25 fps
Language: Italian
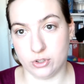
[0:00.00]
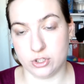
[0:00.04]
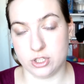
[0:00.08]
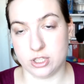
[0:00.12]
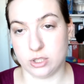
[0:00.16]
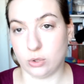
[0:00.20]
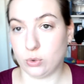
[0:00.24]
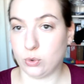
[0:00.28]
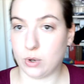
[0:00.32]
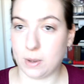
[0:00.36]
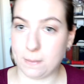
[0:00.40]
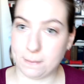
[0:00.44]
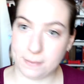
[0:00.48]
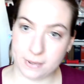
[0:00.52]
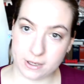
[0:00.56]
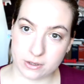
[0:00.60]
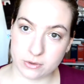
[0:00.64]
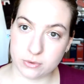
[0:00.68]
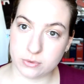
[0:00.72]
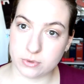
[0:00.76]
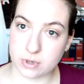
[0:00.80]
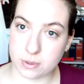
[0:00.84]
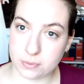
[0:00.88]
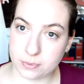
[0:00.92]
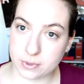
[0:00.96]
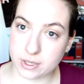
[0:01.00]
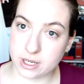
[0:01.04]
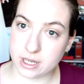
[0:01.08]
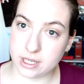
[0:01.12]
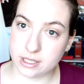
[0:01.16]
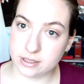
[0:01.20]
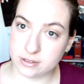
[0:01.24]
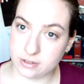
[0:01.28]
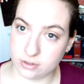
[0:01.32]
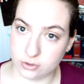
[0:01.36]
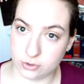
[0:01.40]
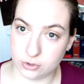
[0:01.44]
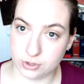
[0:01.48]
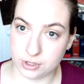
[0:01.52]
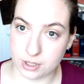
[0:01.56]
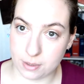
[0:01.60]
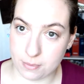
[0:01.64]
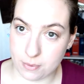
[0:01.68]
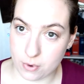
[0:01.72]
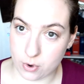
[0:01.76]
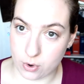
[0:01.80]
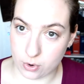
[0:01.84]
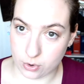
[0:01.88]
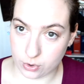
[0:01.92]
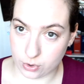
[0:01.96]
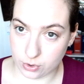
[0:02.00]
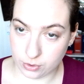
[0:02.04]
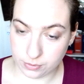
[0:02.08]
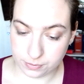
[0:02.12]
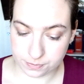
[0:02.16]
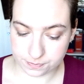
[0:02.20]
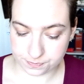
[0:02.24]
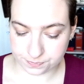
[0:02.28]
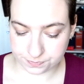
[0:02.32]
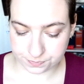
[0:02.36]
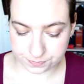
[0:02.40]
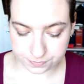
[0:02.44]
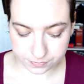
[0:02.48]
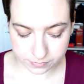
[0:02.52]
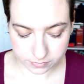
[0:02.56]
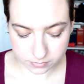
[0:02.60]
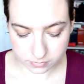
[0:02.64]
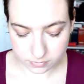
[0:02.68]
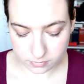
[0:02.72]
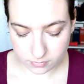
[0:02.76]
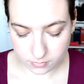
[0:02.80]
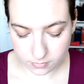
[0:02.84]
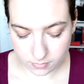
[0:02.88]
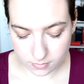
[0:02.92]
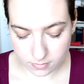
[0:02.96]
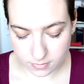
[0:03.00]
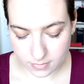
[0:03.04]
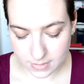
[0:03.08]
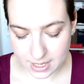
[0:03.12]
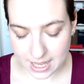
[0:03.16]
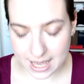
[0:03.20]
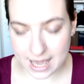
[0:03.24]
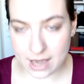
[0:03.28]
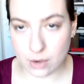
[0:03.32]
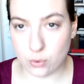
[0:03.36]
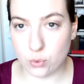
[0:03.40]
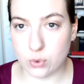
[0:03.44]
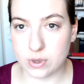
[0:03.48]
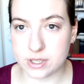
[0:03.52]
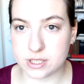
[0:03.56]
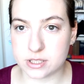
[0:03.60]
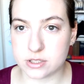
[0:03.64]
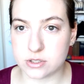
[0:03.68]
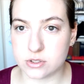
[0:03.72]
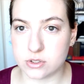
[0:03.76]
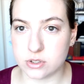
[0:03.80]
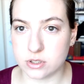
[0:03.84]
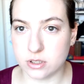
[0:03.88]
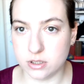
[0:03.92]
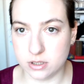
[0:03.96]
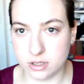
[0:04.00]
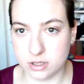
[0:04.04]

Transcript: c'è stato un, up un upgrade non da poco, è questo